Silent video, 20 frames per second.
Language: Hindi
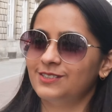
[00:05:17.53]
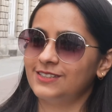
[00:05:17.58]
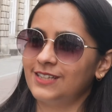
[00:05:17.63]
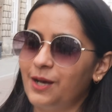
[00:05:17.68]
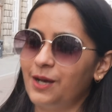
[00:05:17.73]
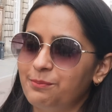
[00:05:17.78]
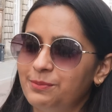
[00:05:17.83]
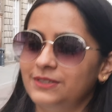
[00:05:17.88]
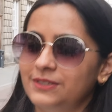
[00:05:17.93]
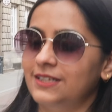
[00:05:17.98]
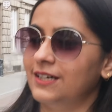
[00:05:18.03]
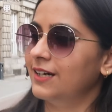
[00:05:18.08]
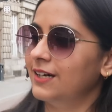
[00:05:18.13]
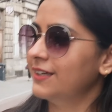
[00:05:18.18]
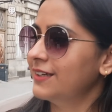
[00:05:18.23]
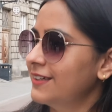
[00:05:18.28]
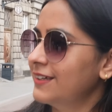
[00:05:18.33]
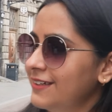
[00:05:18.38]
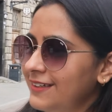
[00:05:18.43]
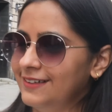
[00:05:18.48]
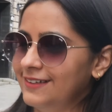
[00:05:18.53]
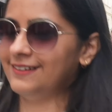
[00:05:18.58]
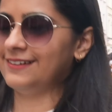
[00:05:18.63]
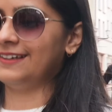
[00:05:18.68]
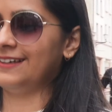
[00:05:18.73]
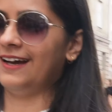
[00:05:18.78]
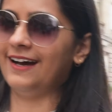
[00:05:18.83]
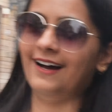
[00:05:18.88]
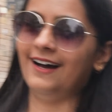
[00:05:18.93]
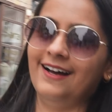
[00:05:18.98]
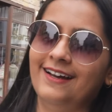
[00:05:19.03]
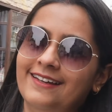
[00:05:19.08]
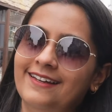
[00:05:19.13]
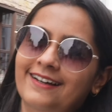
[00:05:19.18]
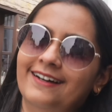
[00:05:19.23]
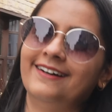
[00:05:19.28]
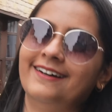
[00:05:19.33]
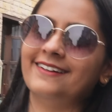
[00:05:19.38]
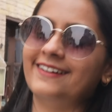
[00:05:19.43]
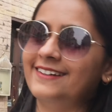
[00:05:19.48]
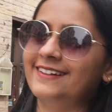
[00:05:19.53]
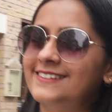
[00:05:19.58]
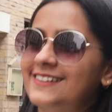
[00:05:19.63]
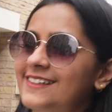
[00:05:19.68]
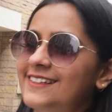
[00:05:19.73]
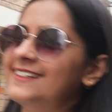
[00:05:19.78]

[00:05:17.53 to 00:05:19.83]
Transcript: सांप ही था क्या यार ऐसा